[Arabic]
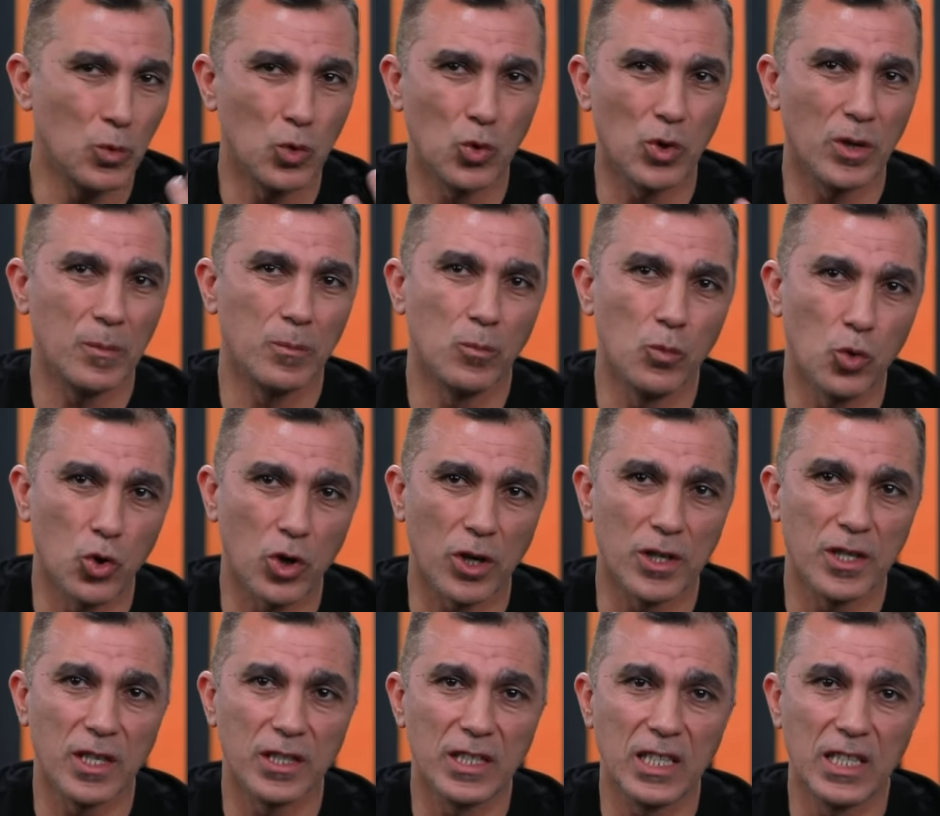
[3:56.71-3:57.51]

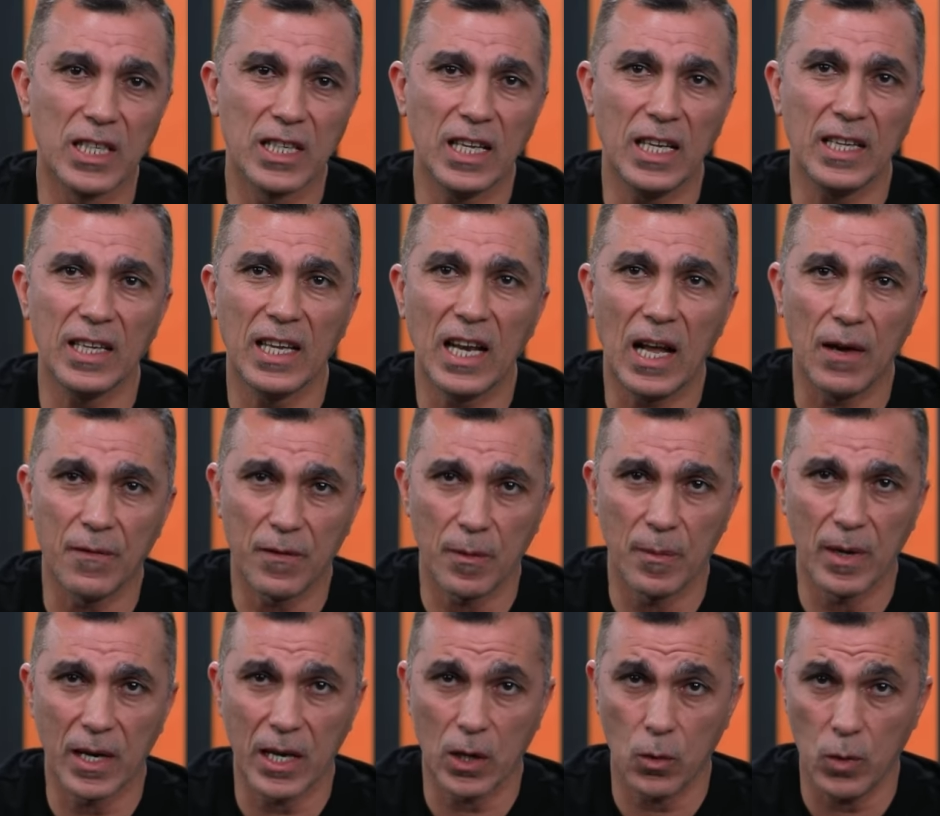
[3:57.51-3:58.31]
مقيدين ان احنا نلعب في
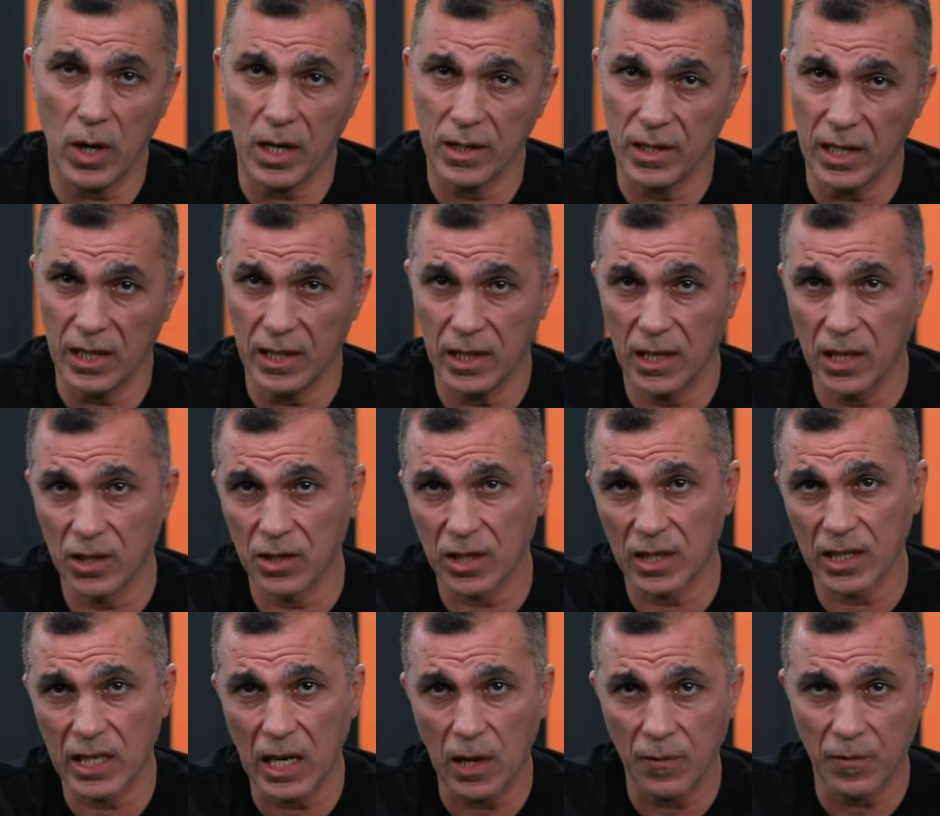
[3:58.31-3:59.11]
مكان واحد احنا
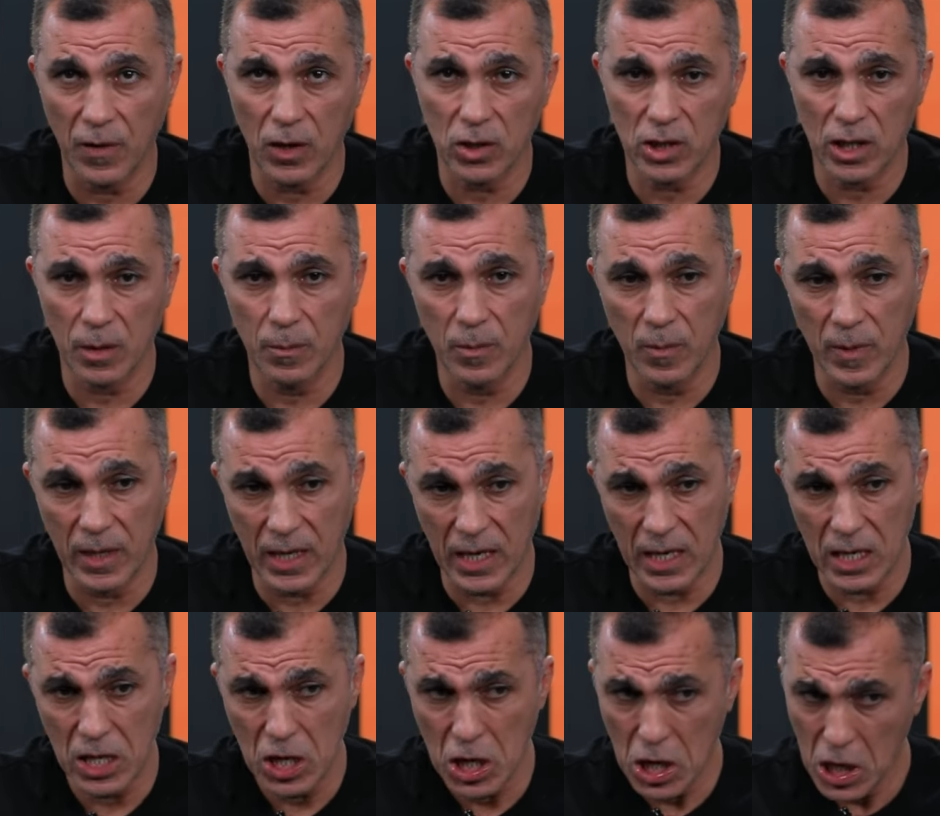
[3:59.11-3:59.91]
نقدر نلعب في اكتر من
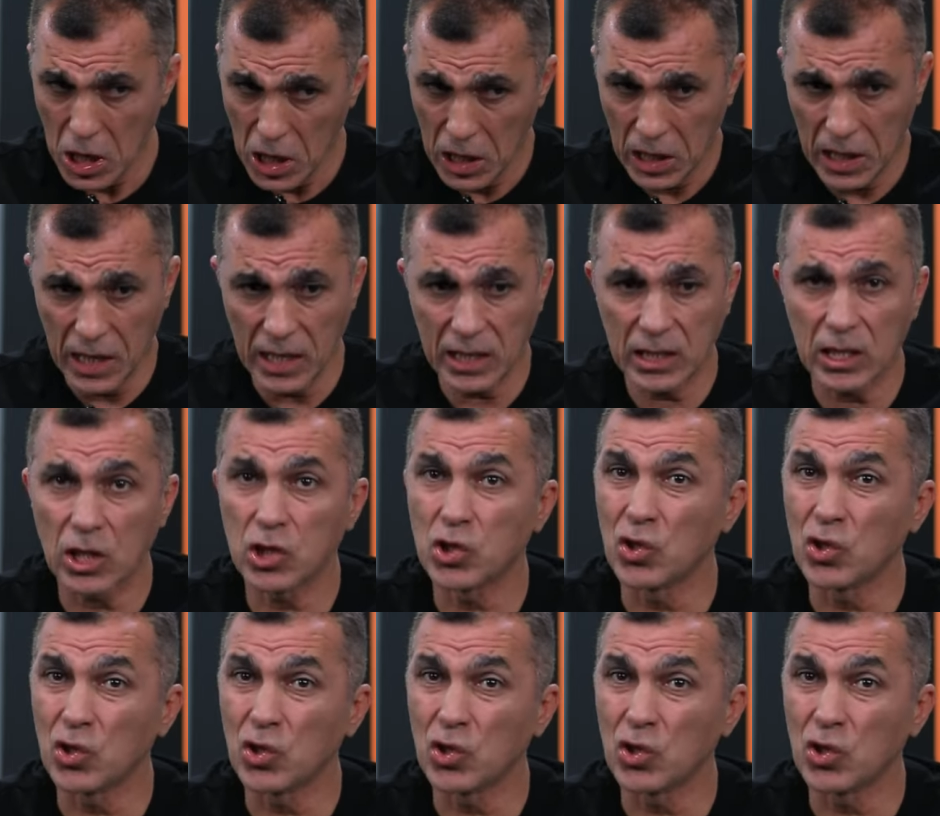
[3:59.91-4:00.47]
مكان لسه